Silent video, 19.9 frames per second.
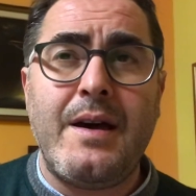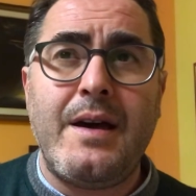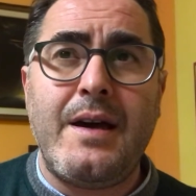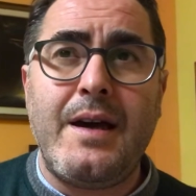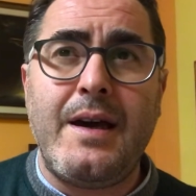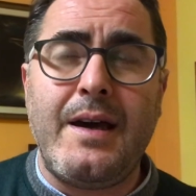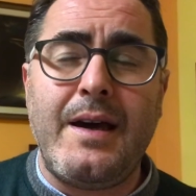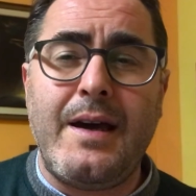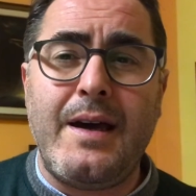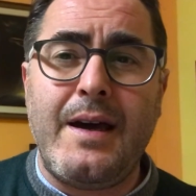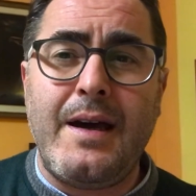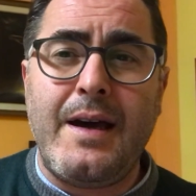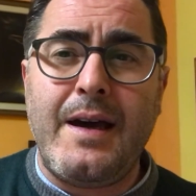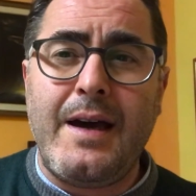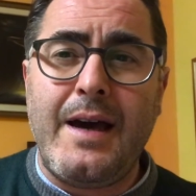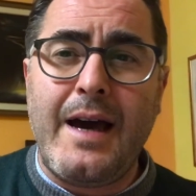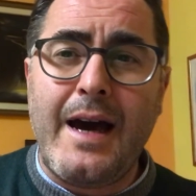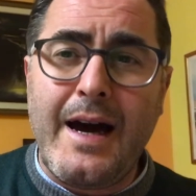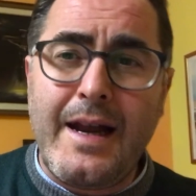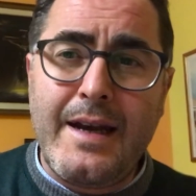e,
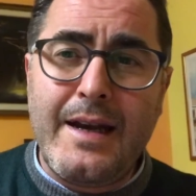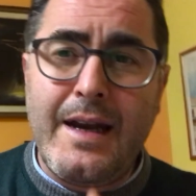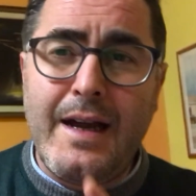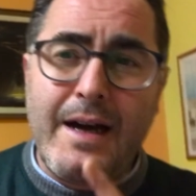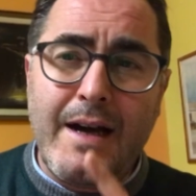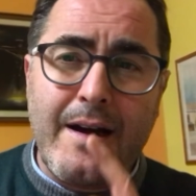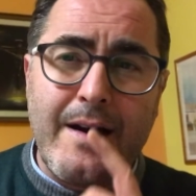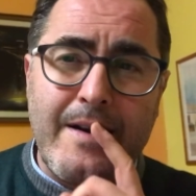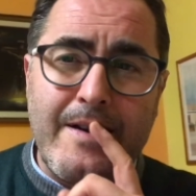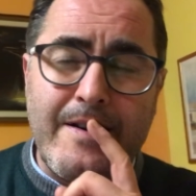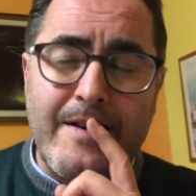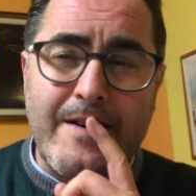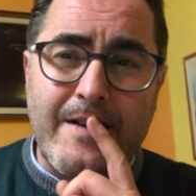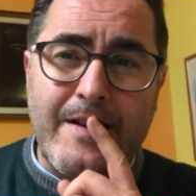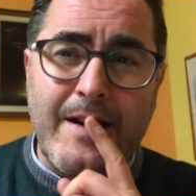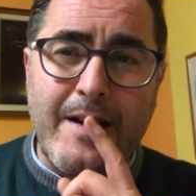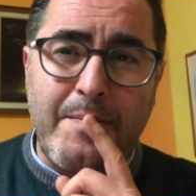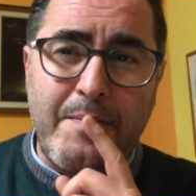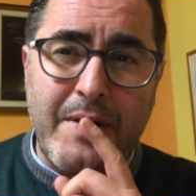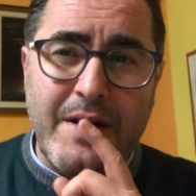e Anna eh,
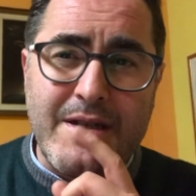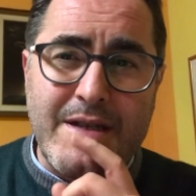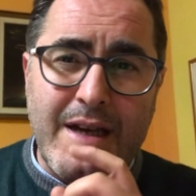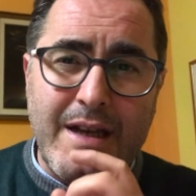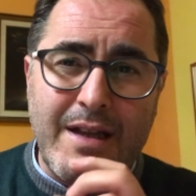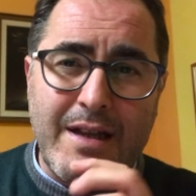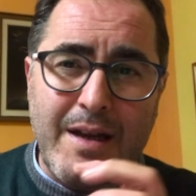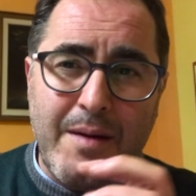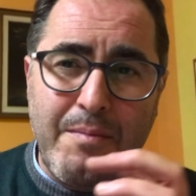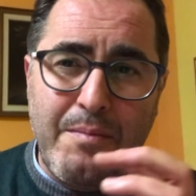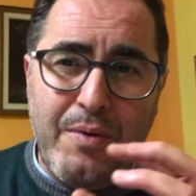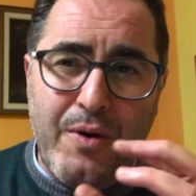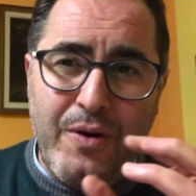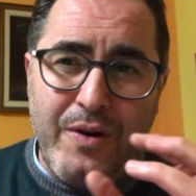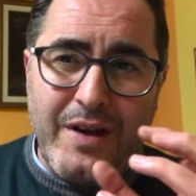rappresenta un po'